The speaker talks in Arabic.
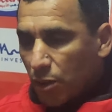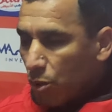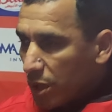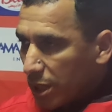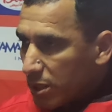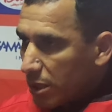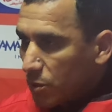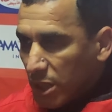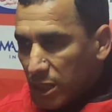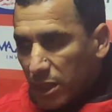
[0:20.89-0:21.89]
الكره اكثر
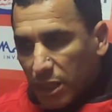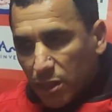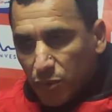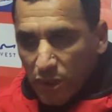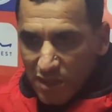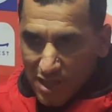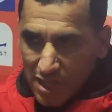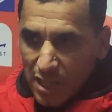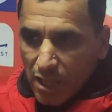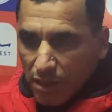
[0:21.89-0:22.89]
ولكن كانت الفرص
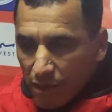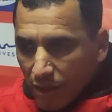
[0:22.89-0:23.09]
ديالنا